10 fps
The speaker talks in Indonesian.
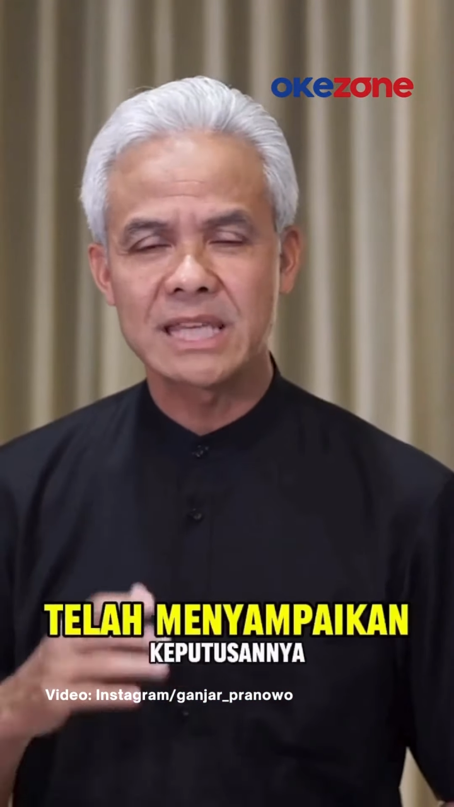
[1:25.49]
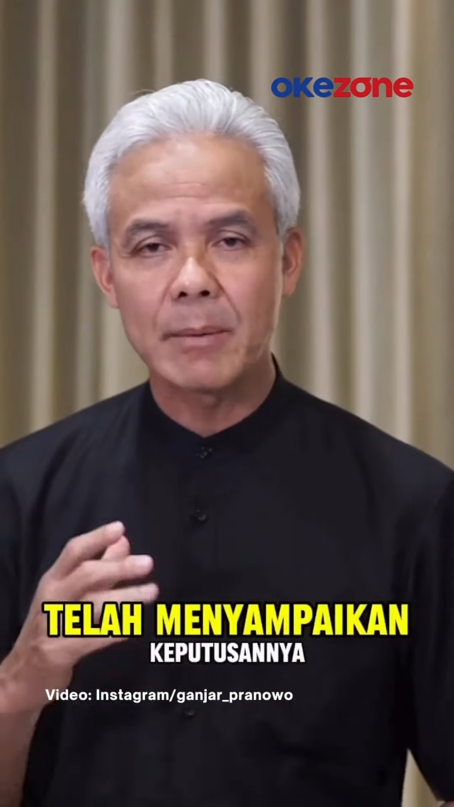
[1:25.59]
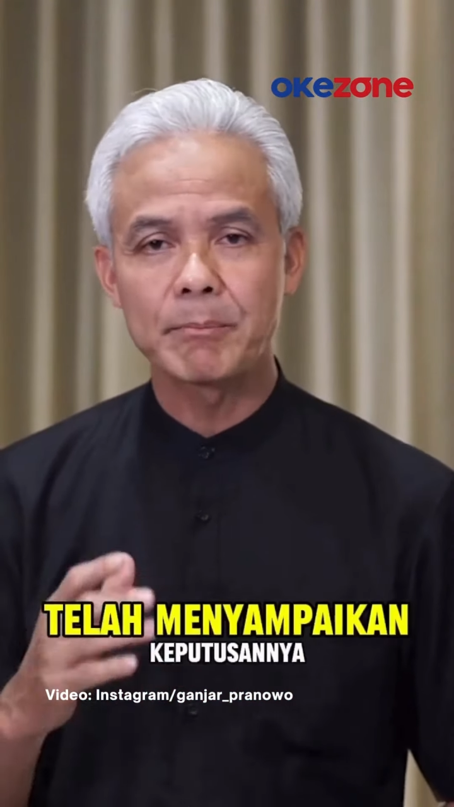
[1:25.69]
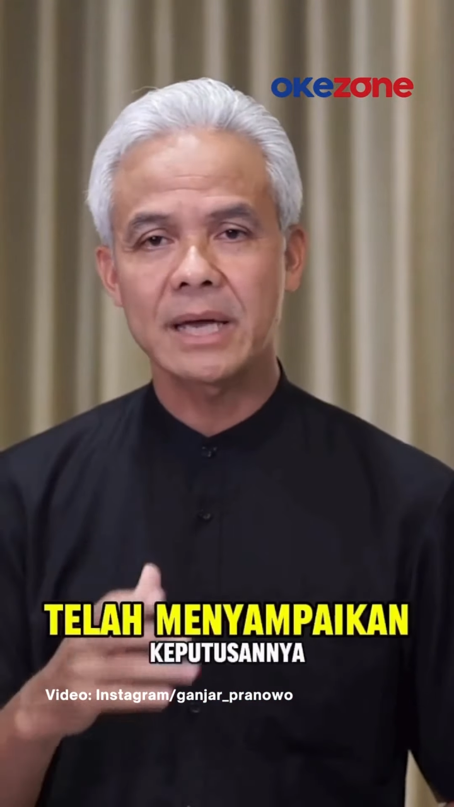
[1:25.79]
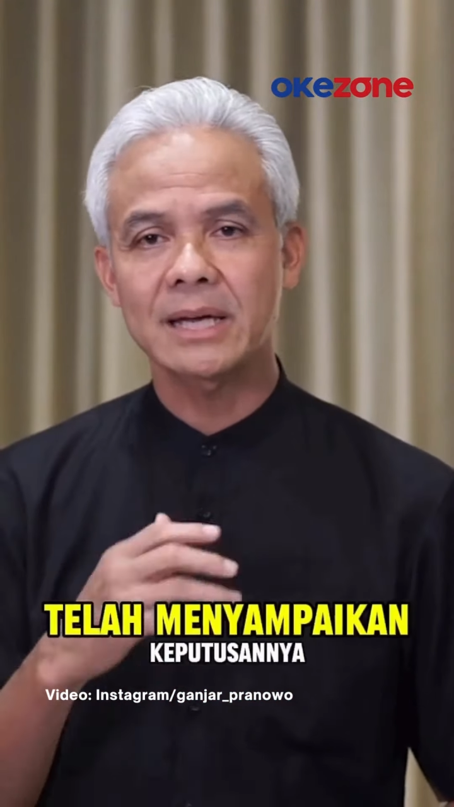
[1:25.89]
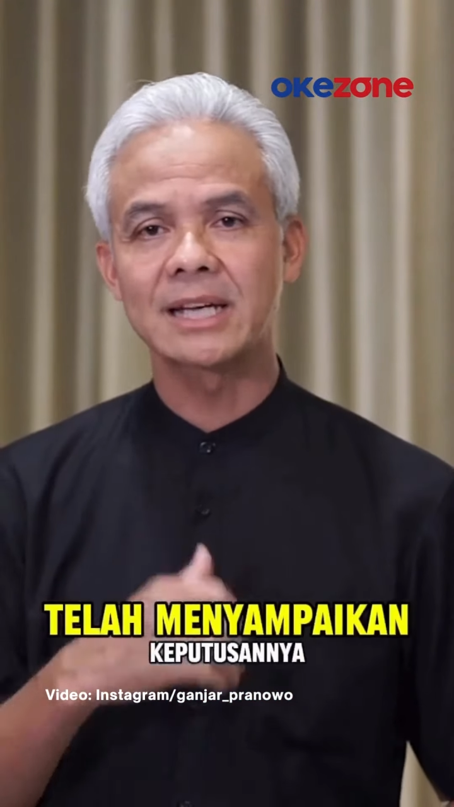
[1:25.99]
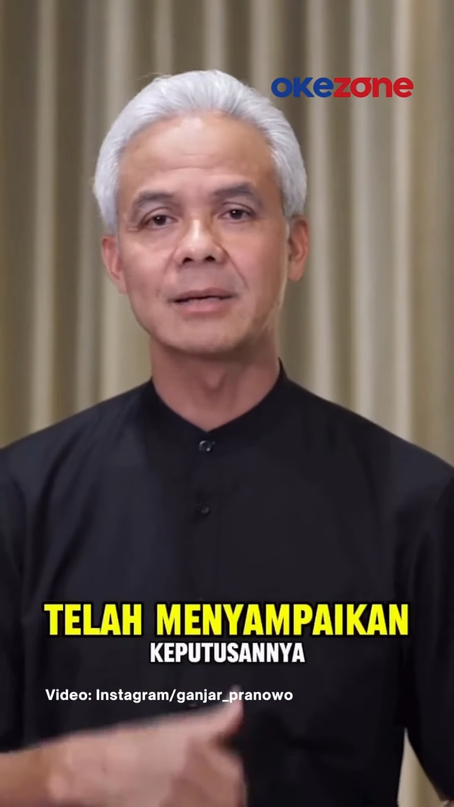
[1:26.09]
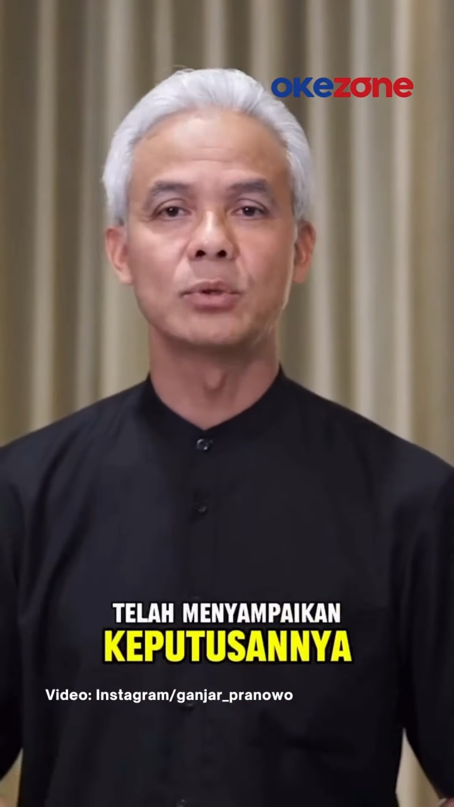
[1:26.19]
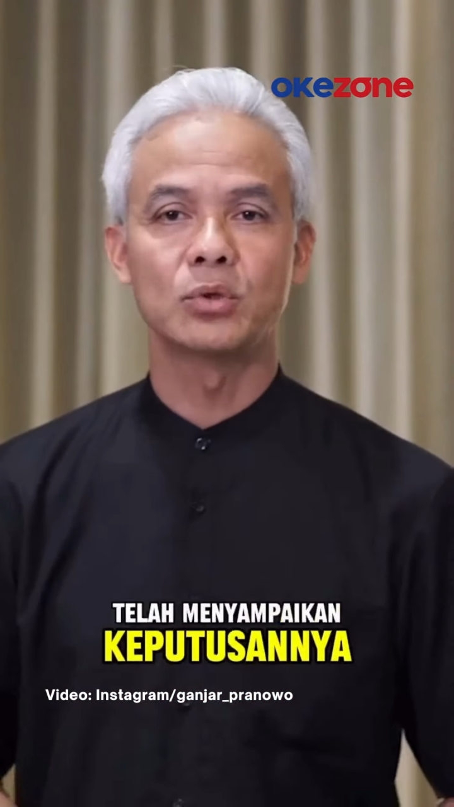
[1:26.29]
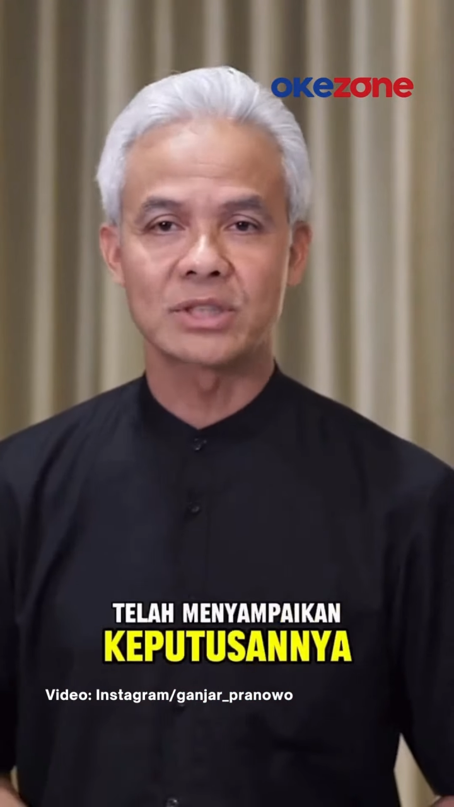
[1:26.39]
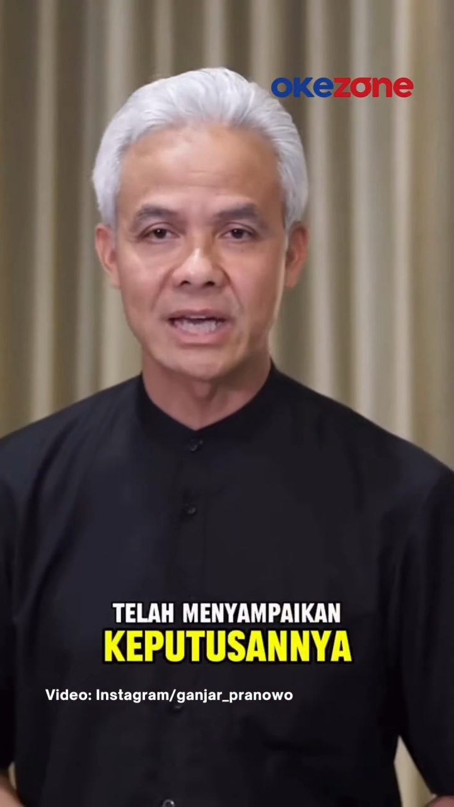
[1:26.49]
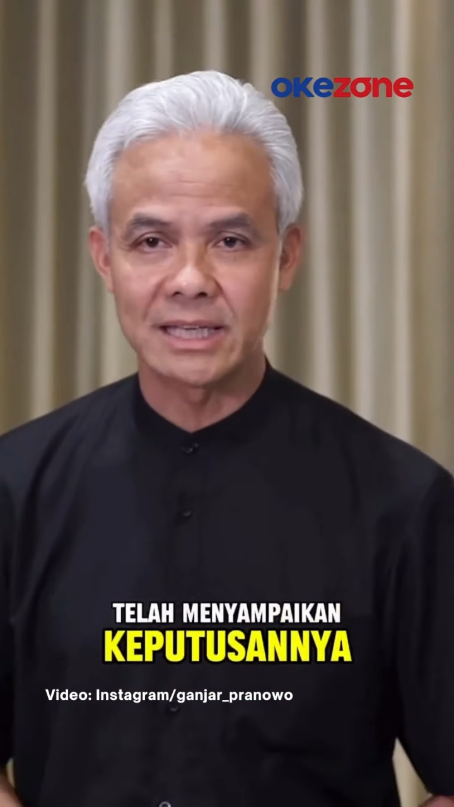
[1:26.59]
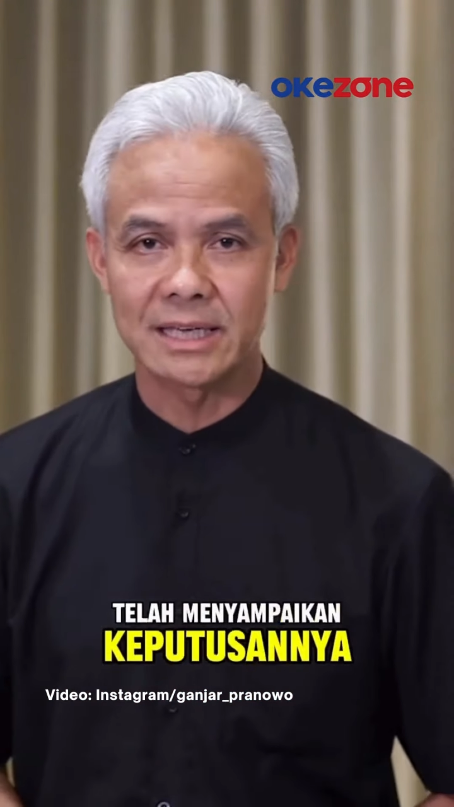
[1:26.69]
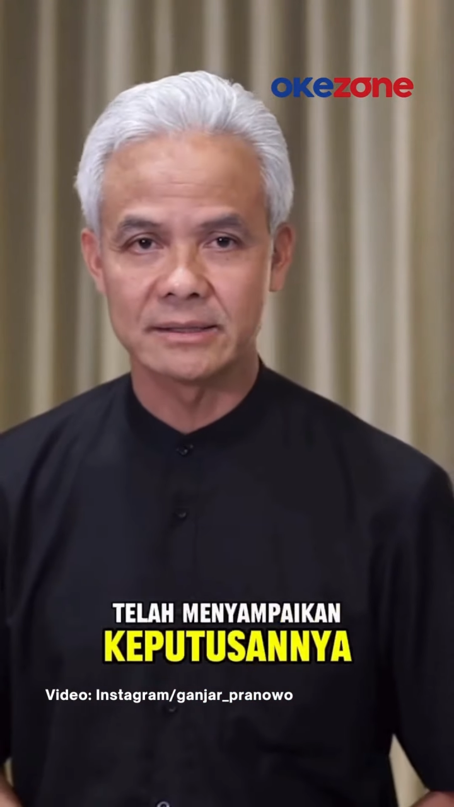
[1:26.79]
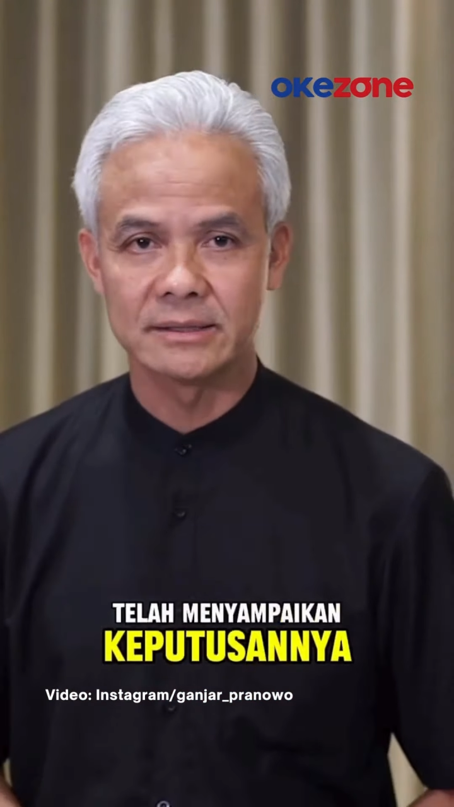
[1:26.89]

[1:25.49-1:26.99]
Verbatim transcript: menyampaikan keputusannya.